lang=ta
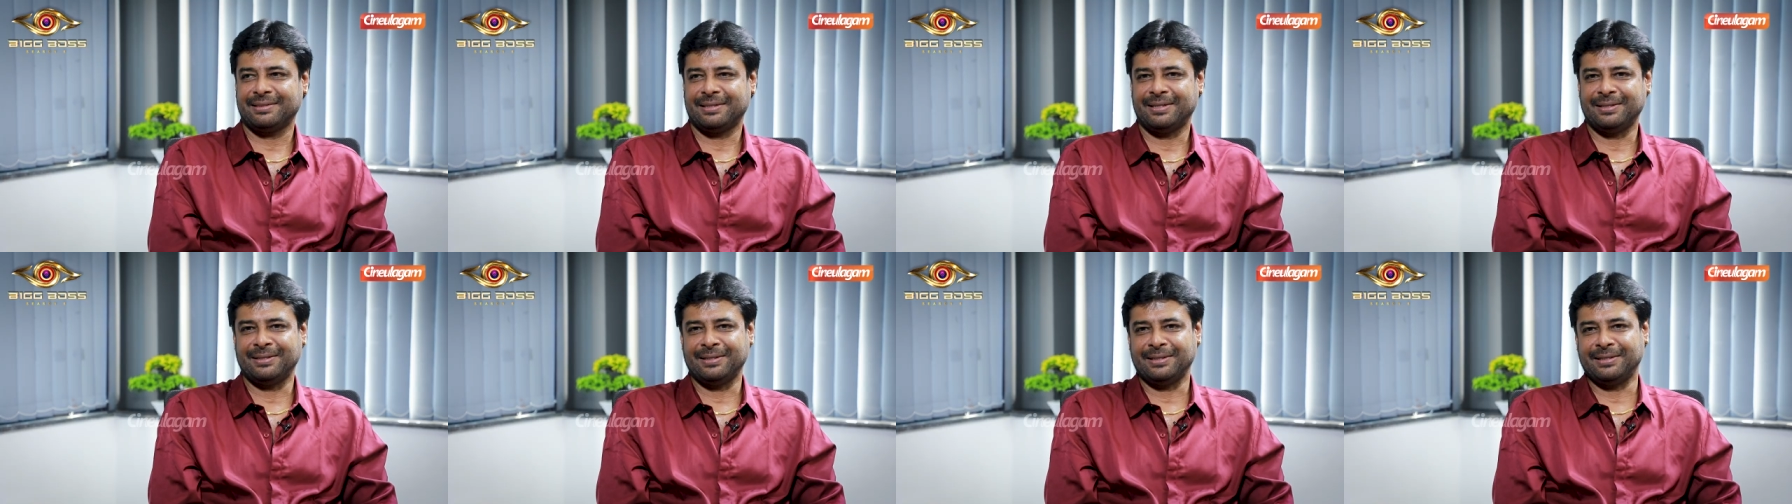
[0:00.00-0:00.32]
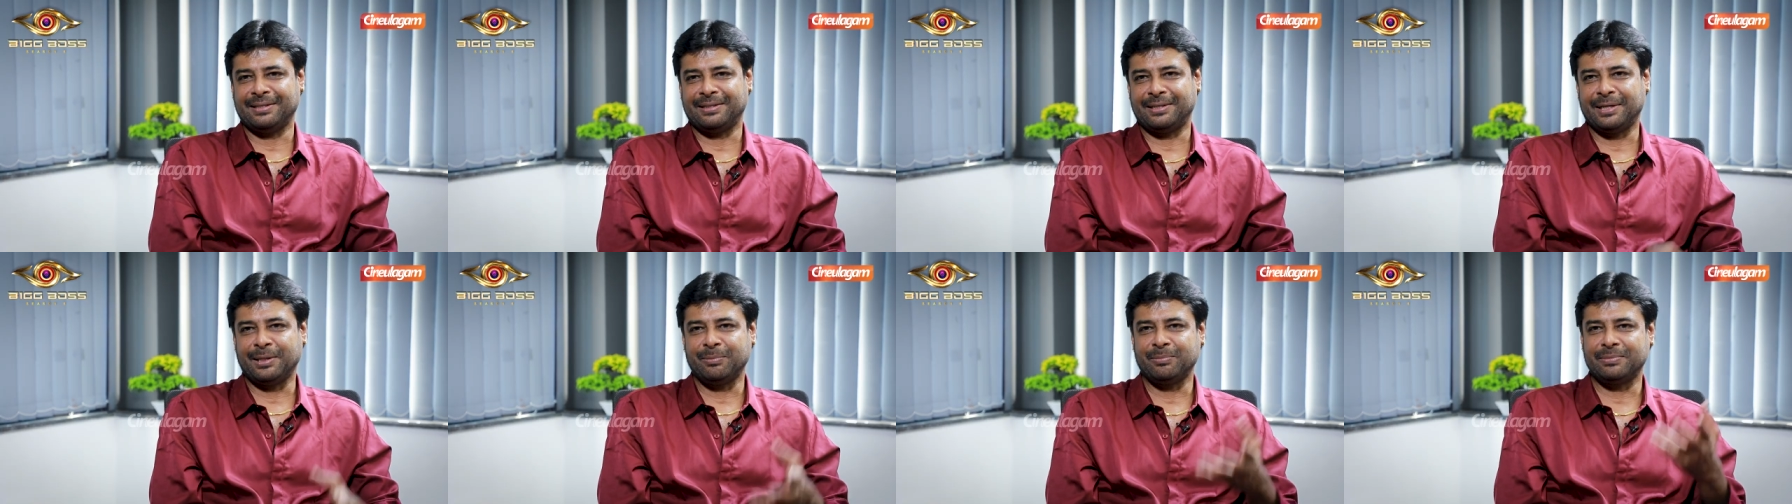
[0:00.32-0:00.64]
அது
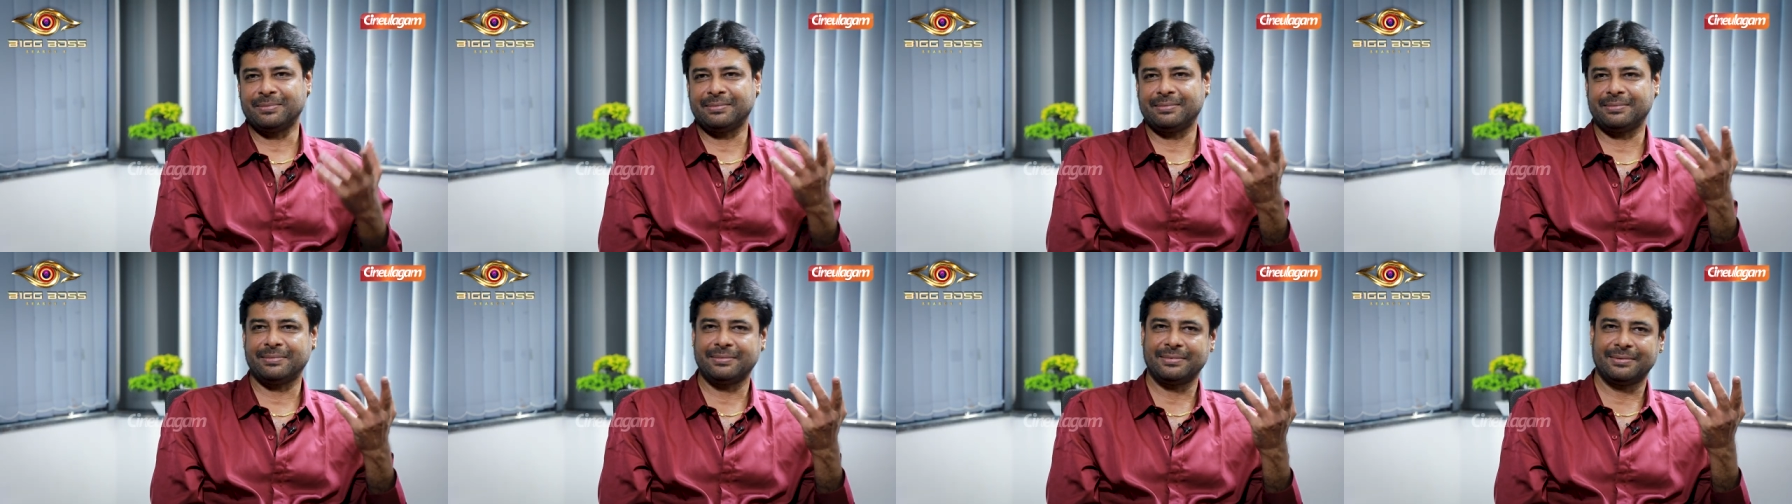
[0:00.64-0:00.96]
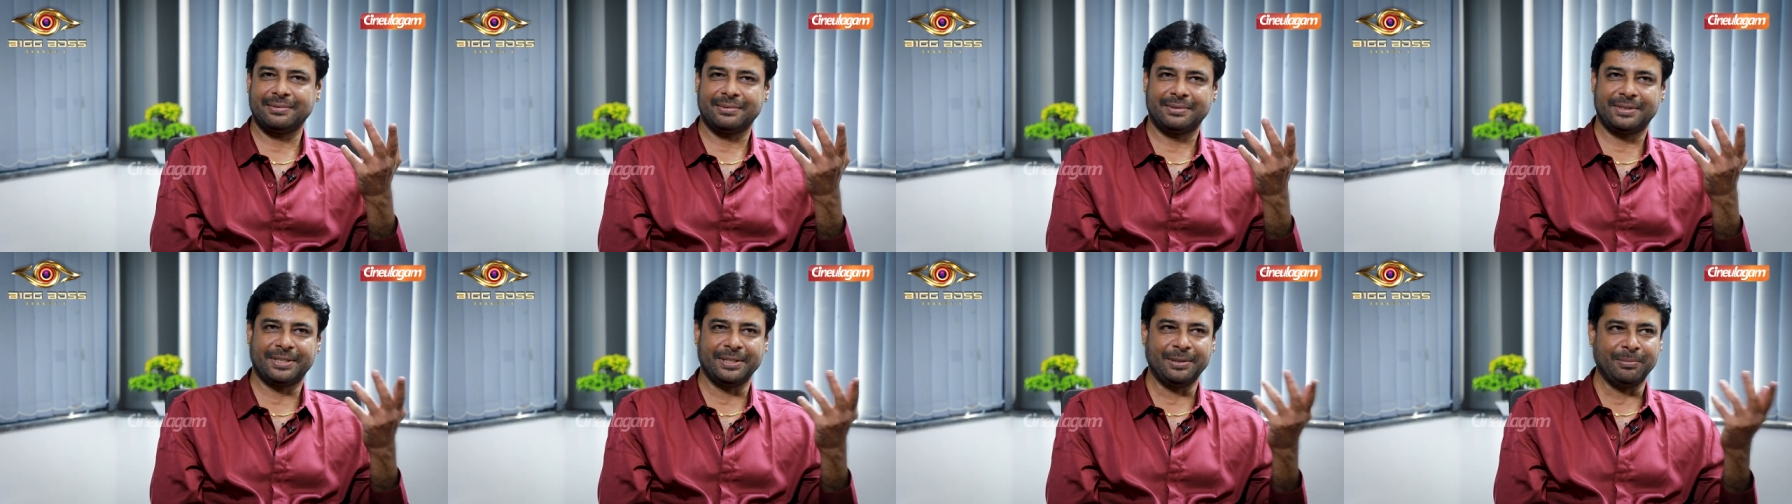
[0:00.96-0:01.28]
அந்த டைம்
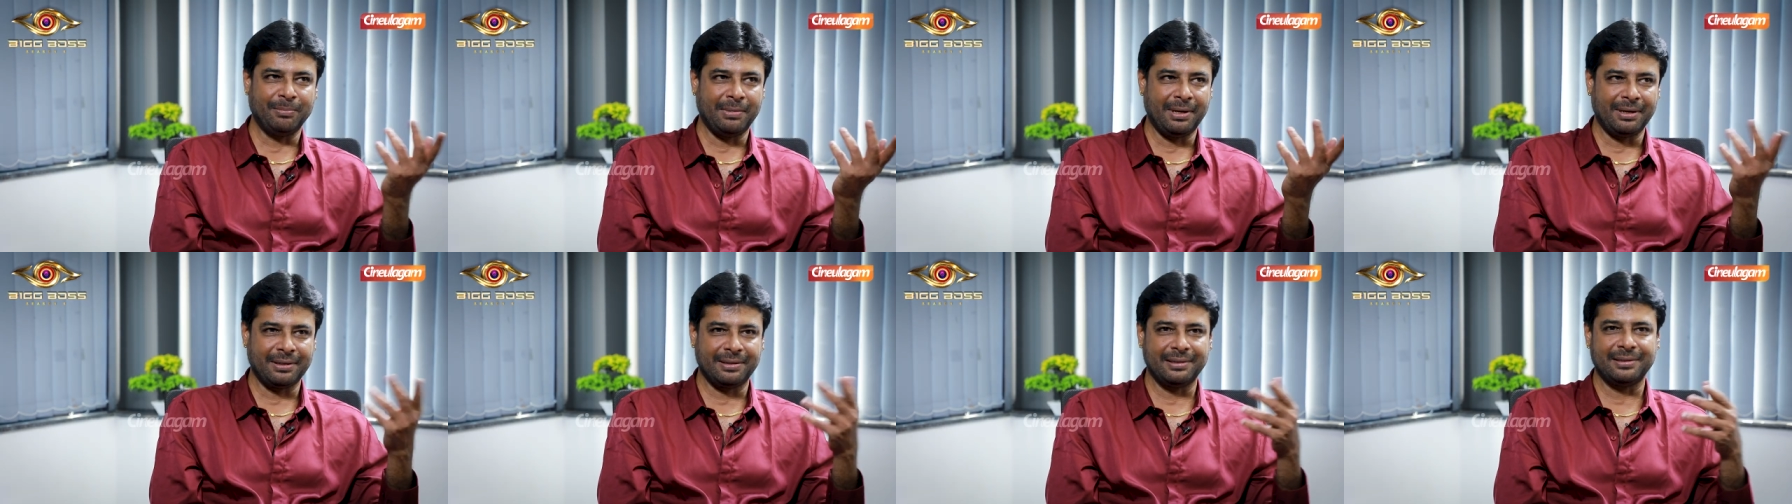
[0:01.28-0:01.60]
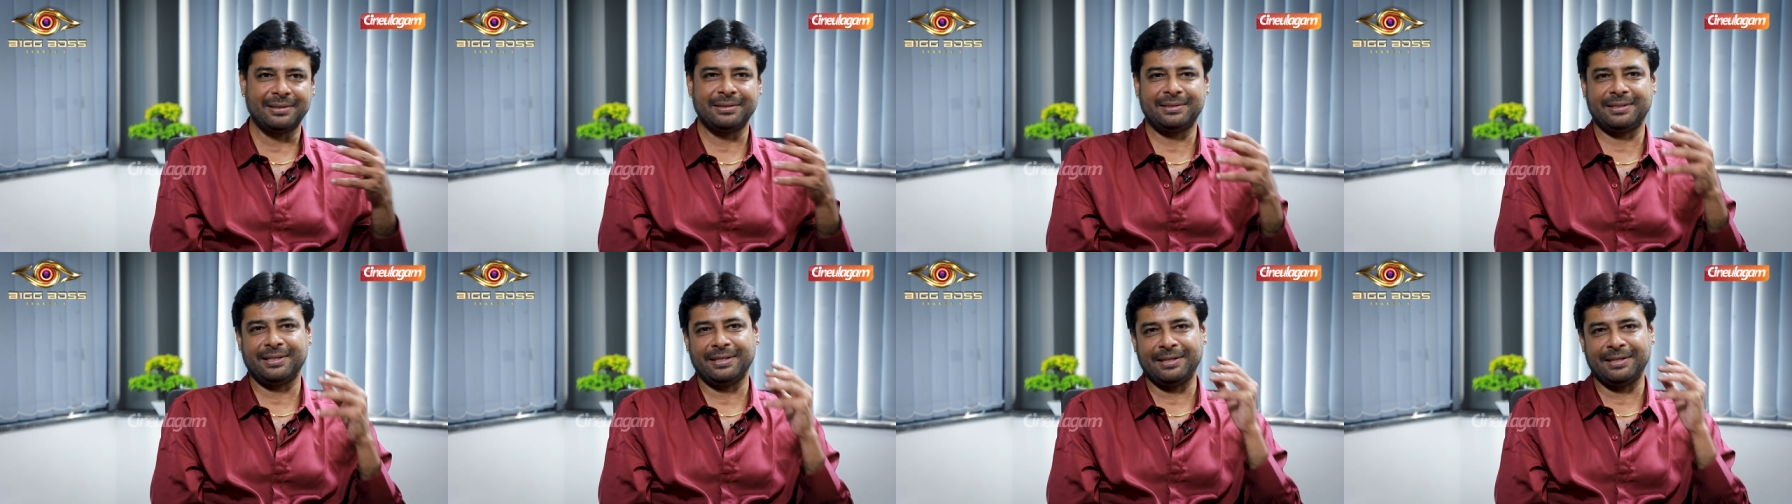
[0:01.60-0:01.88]
சினிமாக்குன்னு